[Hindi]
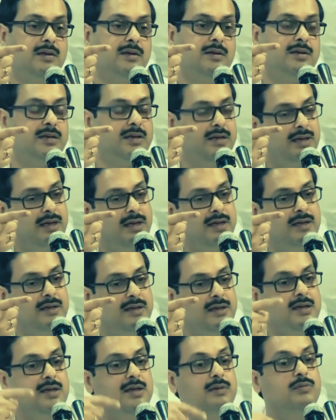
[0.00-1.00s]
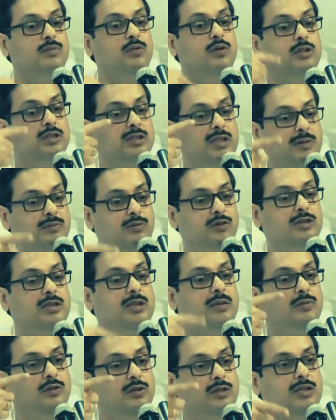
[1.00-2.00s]
ठीक है बोलते
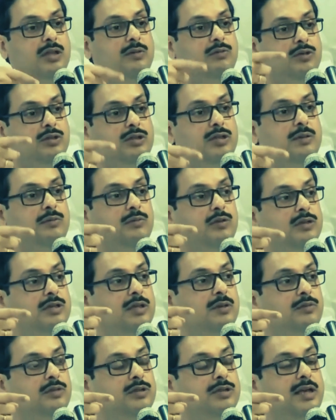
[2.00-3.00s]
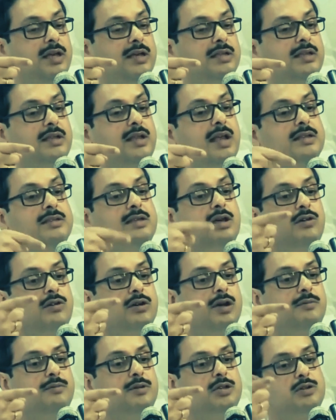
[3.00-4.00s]
बोलते बोलते बोलते बोलते बोलते एक दिन ऐसा
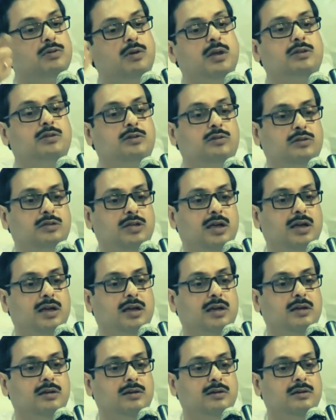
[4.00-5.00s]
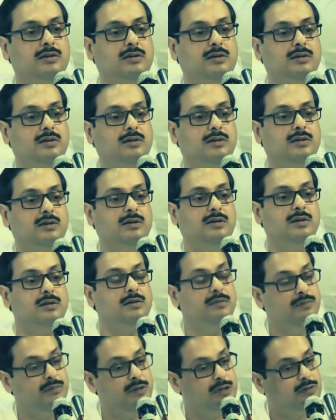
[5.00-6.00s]
होगा विश्वास हो जाएगा
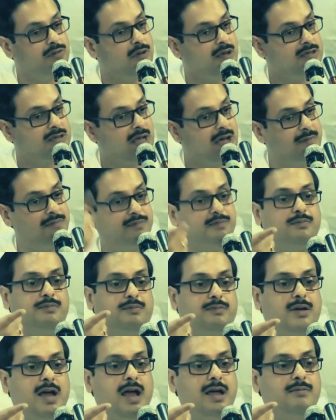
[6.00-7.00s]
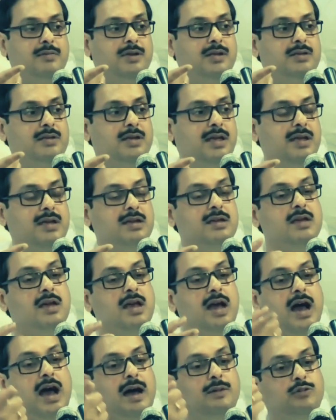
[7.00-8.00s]
विश्वास आप कायम कीजिए
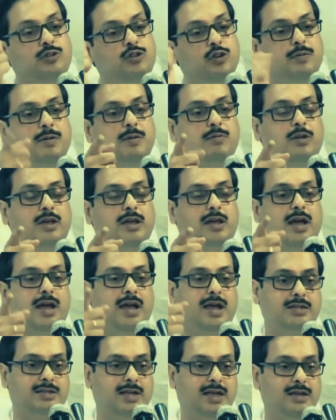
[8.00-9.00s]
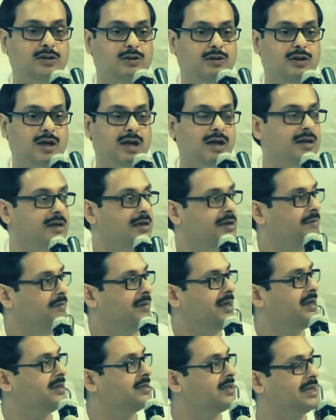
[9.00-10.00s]
आप जो भी बोलेगा ऐसा ही होगा
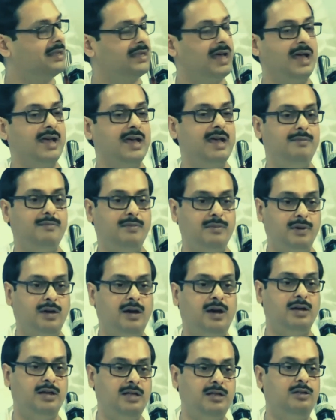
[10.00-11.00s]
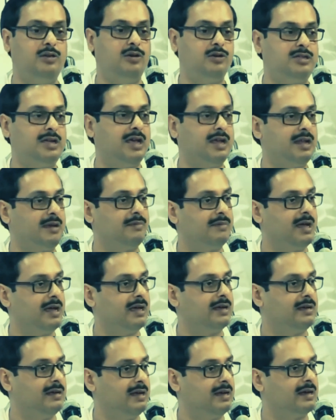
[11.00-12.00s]
मेरे साथ आए हैं अनिल धोसिया नाम का
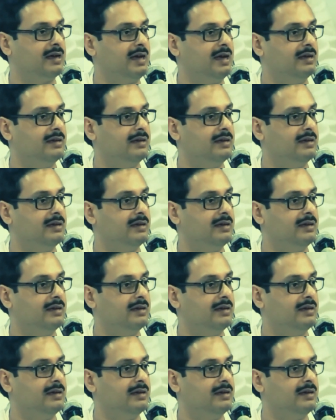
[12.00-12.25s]
एक लड़का